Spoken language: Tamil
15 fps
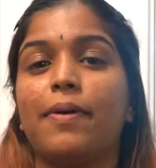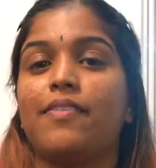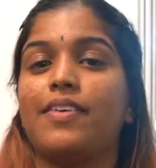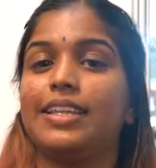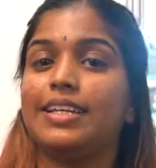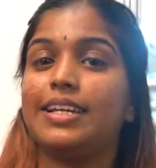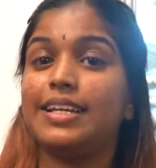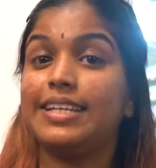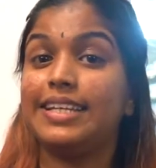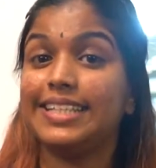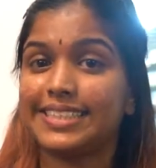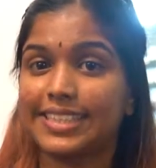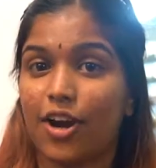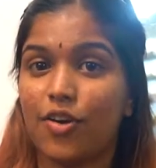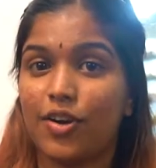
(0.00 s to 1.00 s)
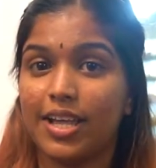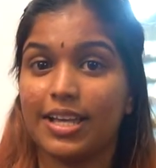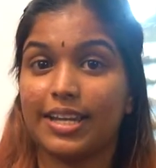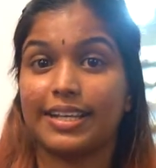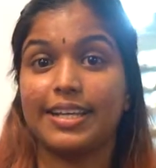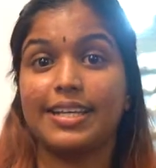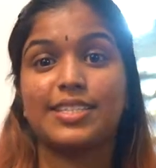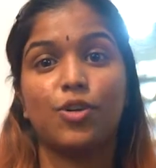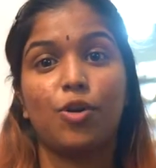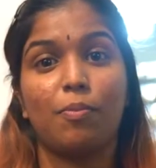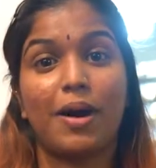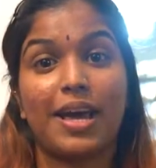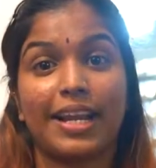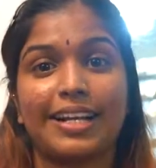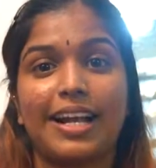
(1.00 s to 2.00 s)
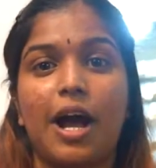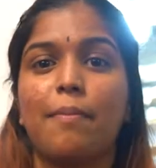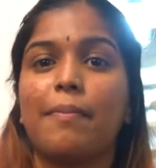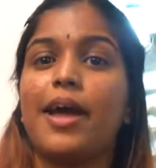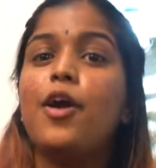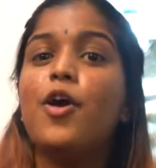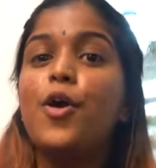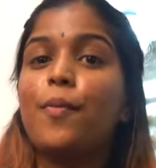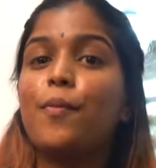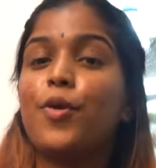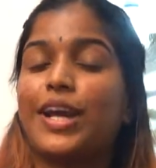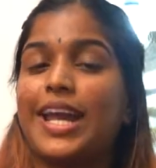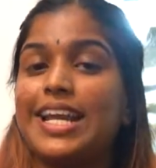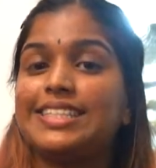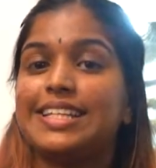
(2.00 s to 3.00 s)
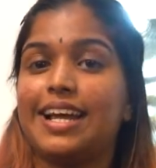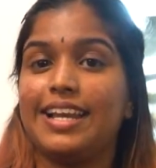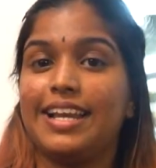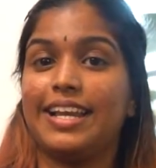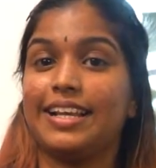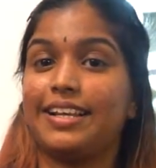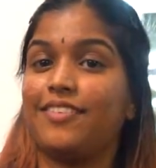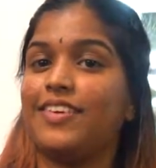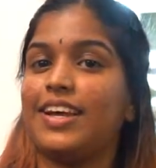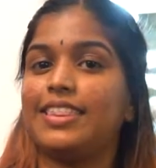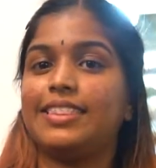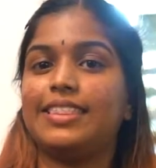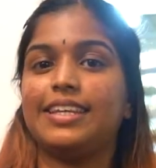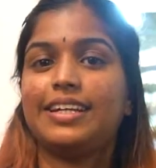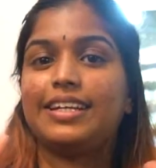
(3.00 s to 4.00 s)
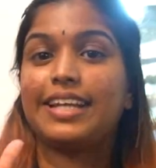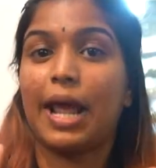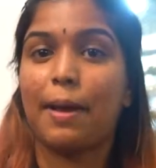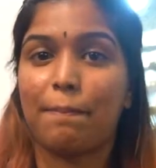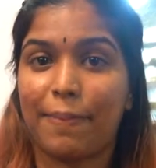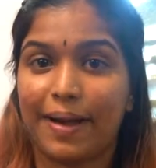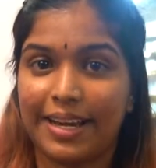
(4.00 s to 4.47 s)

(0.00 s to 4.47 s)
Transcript: இப்போ வந்து டிஸ்கவுண்ட்டில் இருக்குது ஸோ மறக்காமல் புக்கெட் ஜாலிக்கு வந்து கிராப்